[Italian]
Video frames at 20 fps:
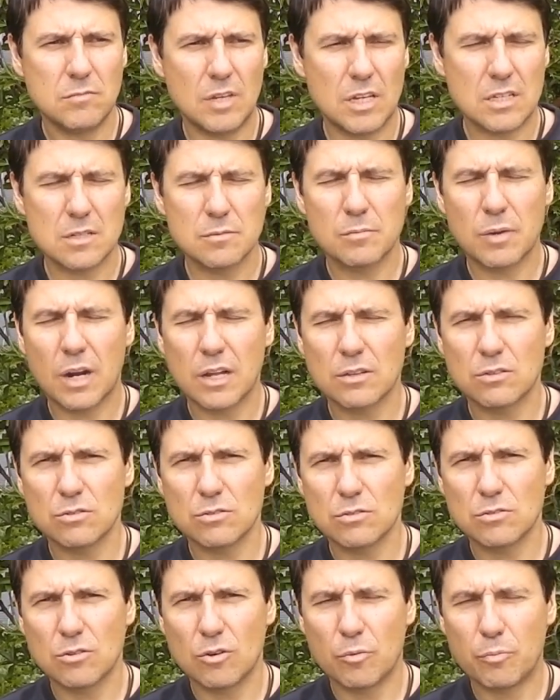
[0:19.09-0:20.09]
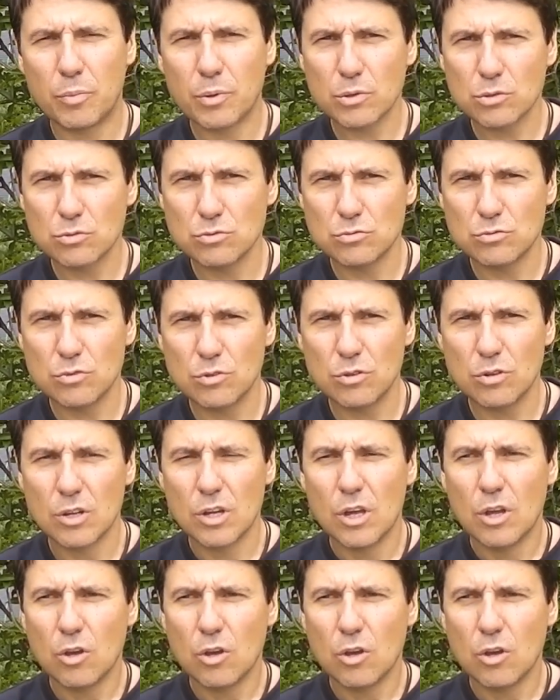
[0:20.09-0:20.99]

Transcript: mi è sembrato opportuno